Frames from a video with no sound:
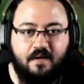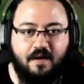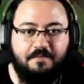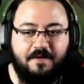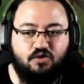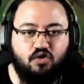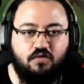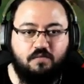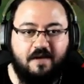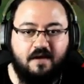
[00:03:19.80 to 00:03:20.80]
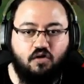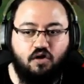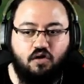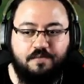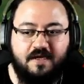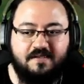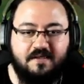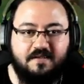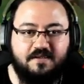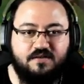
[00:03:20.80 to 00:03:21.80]
Abi ben Adam şov... Bak o, o biraz
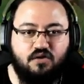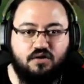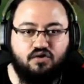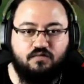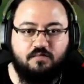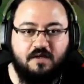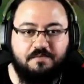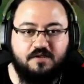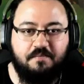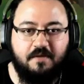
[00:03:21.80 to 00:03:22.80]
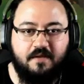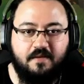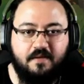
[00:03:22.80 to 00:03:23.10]
yaklaşırsa sonra şovumu yapacağım ben.